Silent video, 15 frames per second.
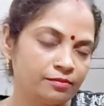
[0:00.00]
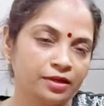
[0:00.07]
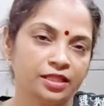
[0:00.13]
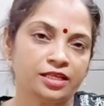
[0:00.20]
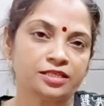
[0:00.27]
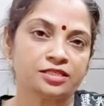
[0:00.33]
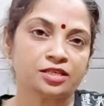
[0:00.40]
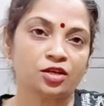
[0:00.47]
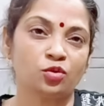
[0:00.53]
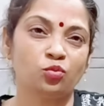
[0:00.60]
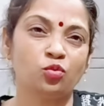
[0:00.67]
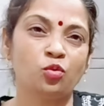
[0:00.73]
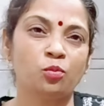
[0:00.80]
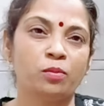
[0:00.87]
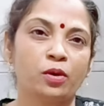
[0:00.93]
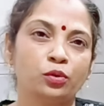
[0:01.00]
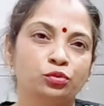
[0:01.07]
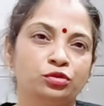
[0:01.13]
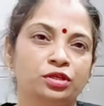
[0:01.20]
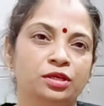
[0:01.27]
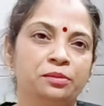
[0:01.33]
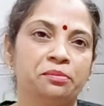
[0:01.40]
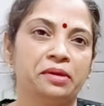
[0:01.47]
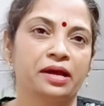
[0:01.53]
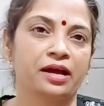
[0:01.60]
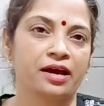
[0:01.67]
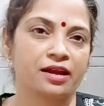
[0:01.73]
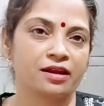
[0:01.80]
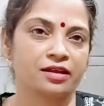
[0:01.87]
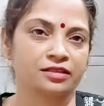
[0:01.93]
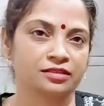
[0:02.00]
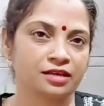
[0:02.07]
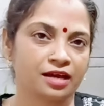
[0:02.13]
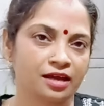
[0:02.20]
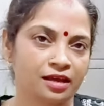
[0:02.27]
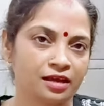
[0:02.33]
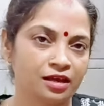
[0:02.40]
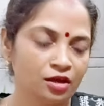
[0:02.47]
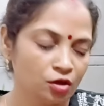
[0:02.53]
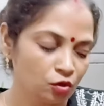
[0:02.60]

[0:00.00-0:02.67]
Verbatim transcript: मदद से वो बहुत ही बेकार लगता है